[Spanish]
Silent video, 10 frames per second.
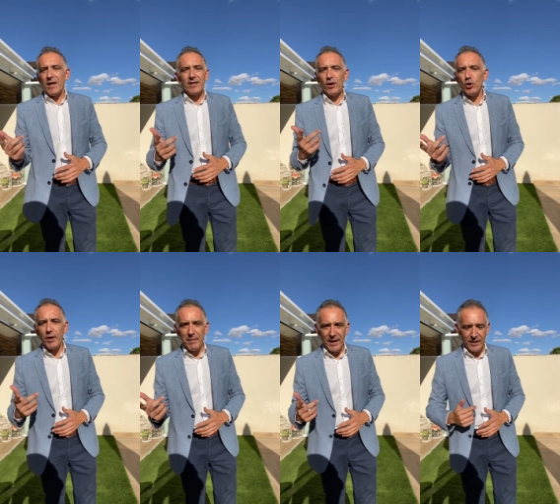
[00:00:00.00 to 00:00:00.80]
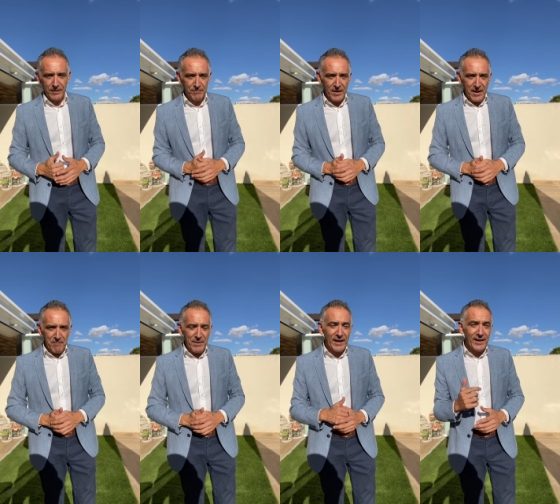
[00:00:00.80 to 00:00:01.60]
¿De dónde viene?
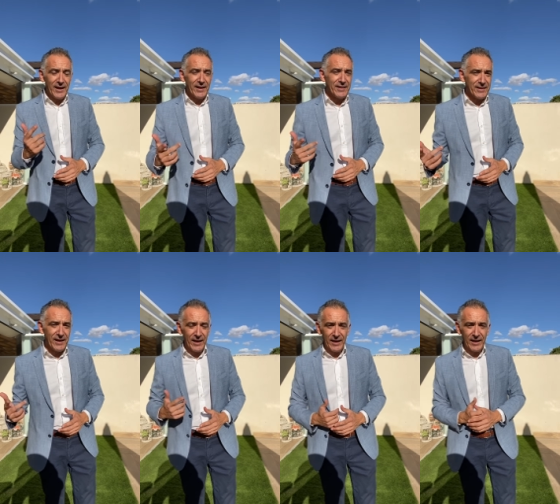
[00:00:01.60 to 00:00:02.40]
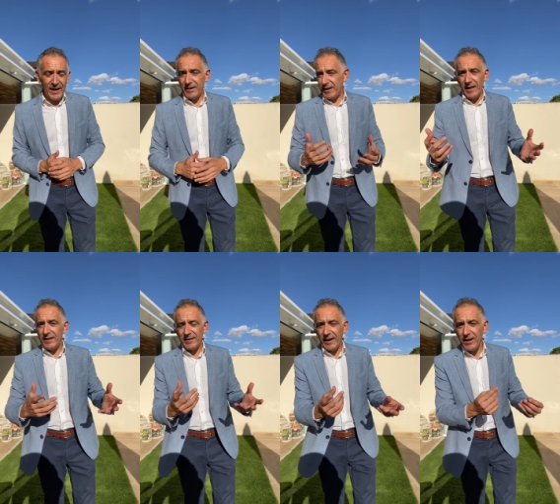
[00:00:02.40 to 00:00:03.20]
Viene de, es,
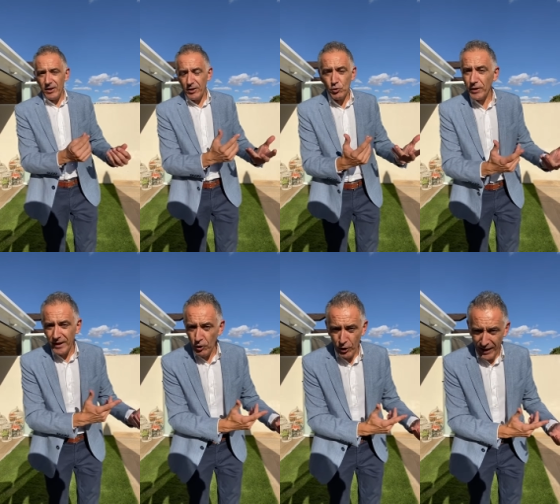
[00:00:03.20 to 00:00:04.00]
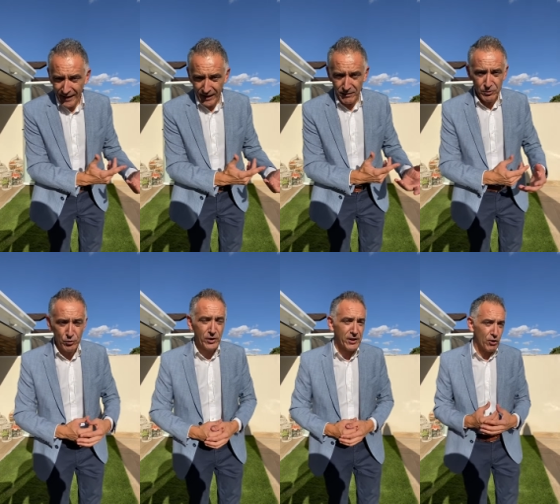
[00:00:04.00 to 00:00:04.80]
el tejido, es un tejido de lana, es
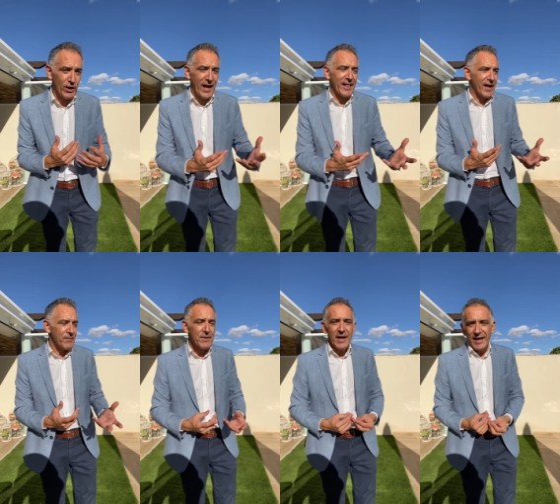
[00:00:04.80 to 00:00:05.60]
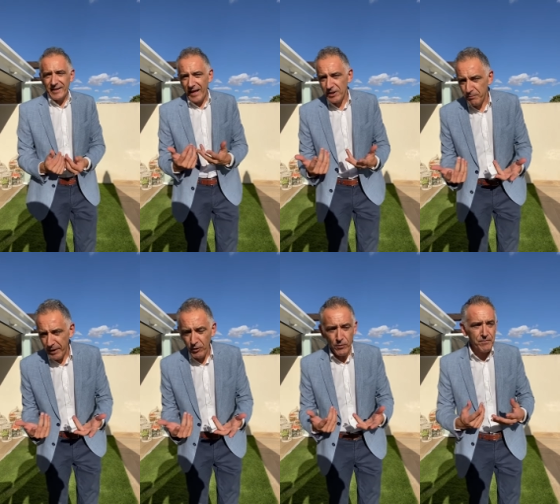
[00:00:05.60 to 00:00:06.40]
un tejido de lana, es
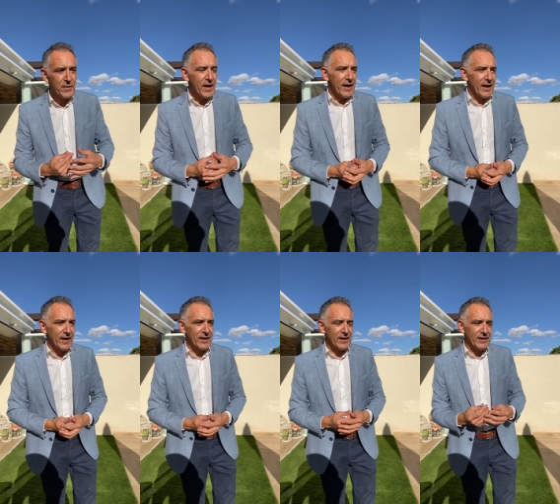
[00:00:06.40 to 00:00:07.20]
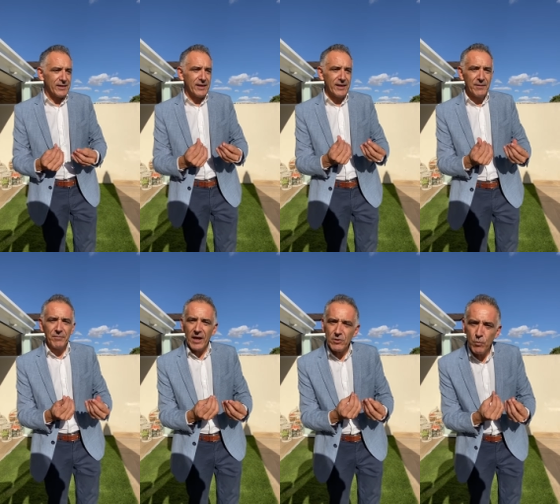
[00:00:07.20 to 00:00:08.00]
áspero, eh, tiene,
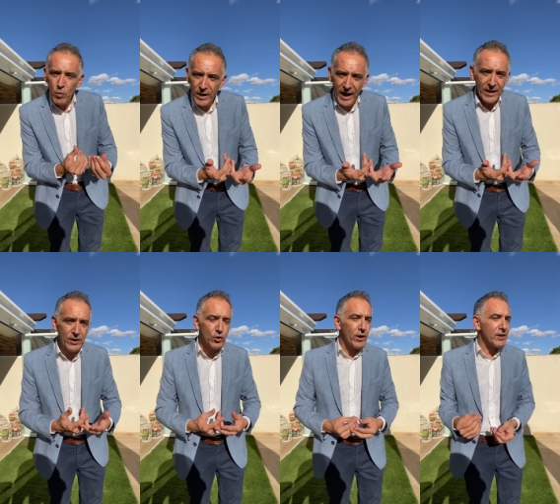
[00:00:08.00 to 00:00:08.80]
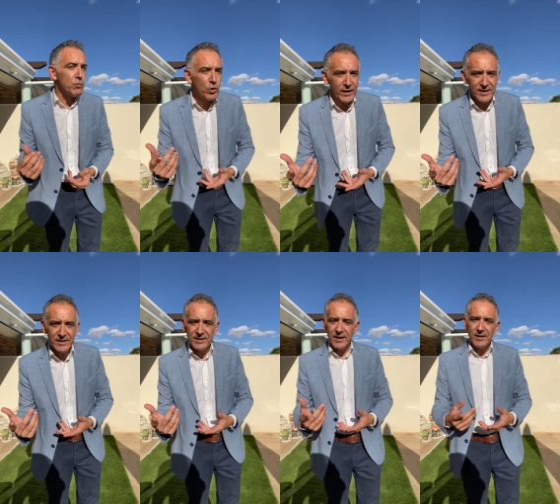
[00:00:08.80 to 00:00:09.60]
es muy cálido, es muy
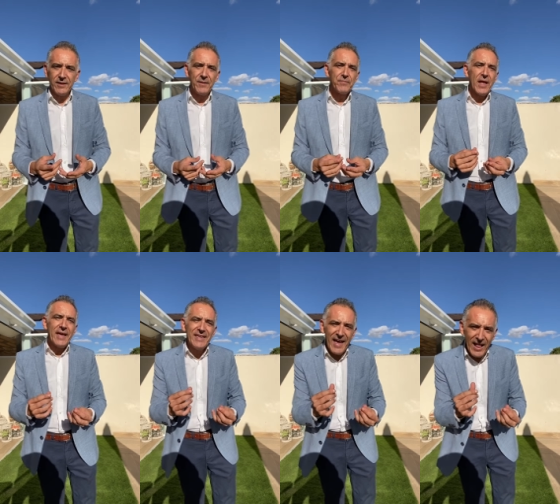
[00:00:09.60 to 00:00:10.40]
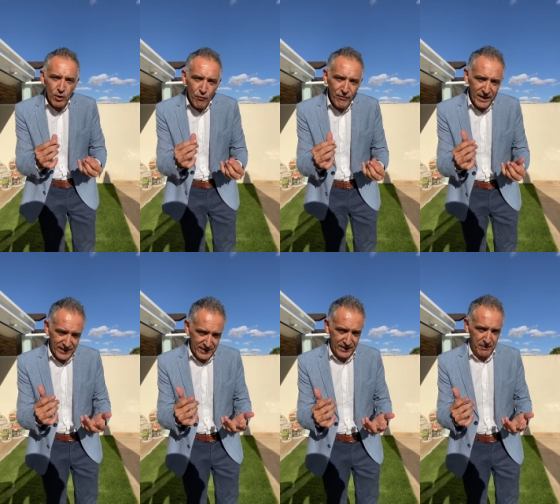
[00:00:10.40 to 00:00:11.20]
resistente y algo
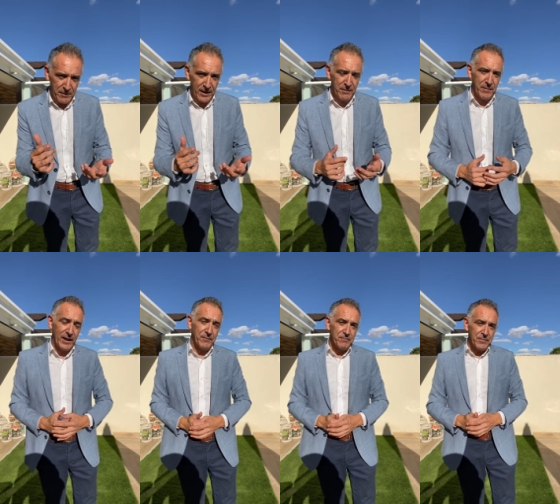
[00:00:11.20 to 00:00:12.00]
flexible, ¿vale?